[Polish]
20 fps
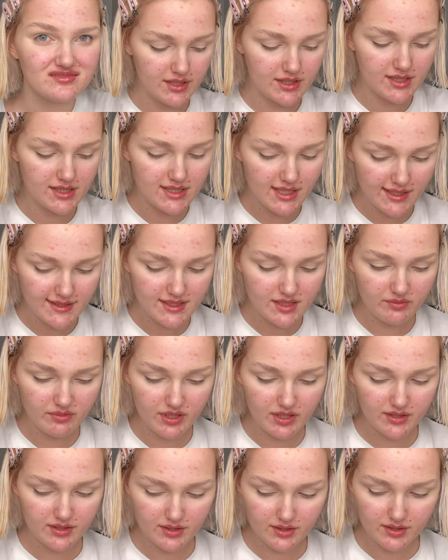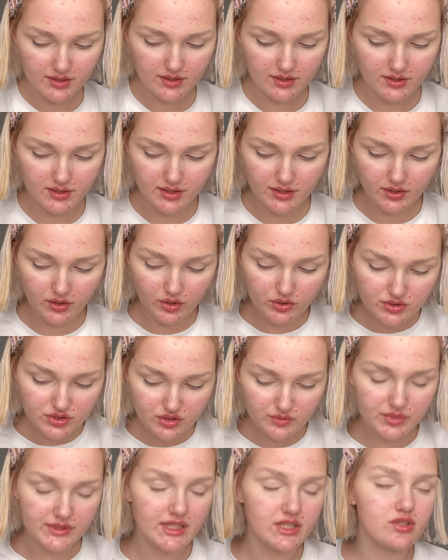Z czasem, kiedy tych
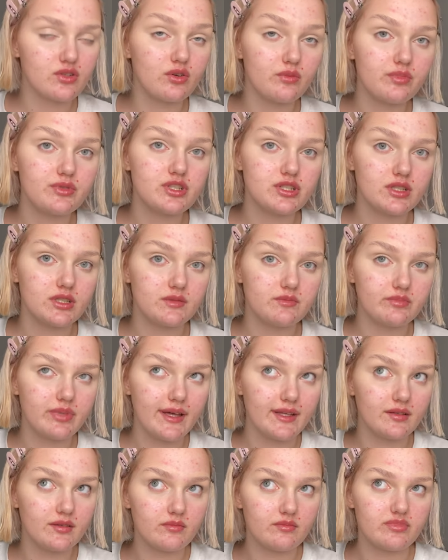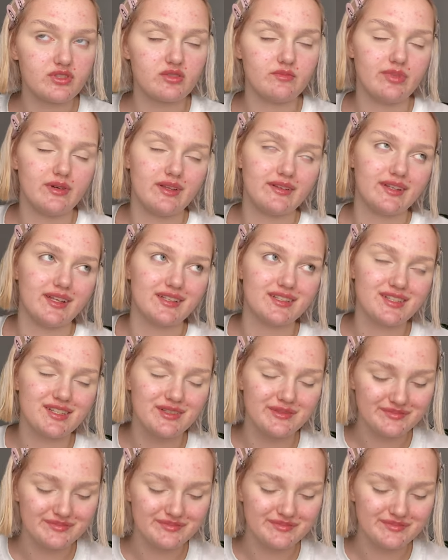osób zaczęło przybę przybędać,